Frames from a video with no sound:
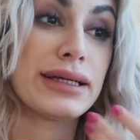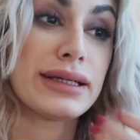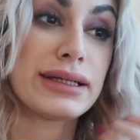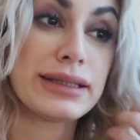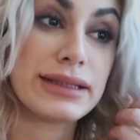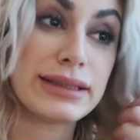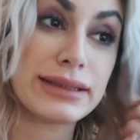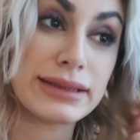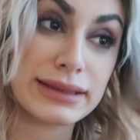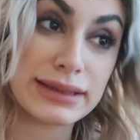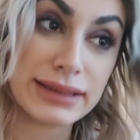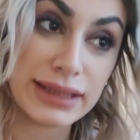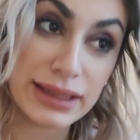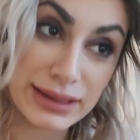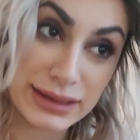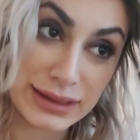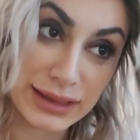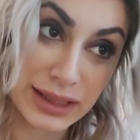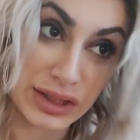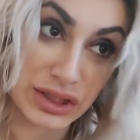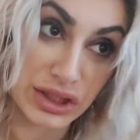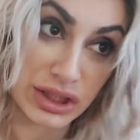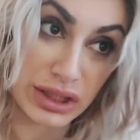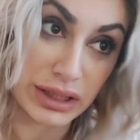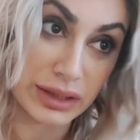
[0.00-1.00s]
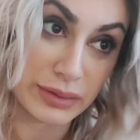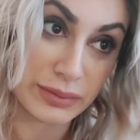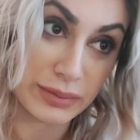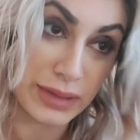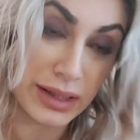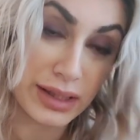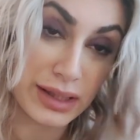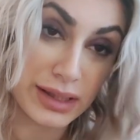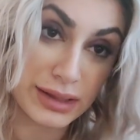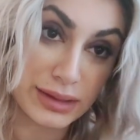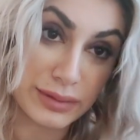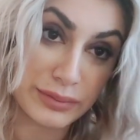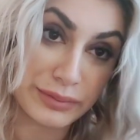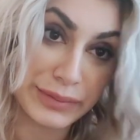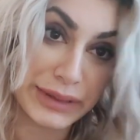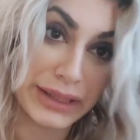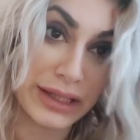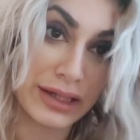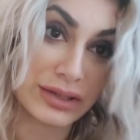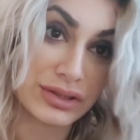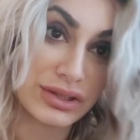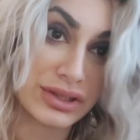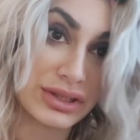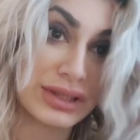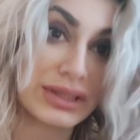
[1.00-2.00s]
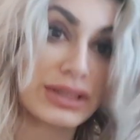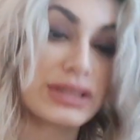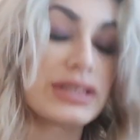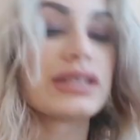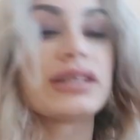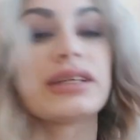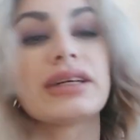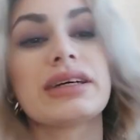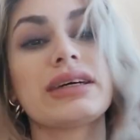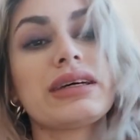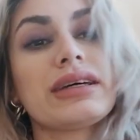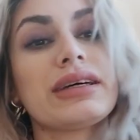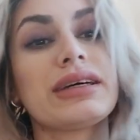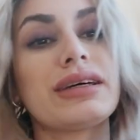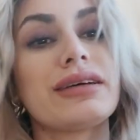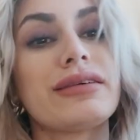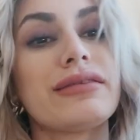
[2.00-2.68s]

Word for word: e, sarı saçlarıma birazcık e,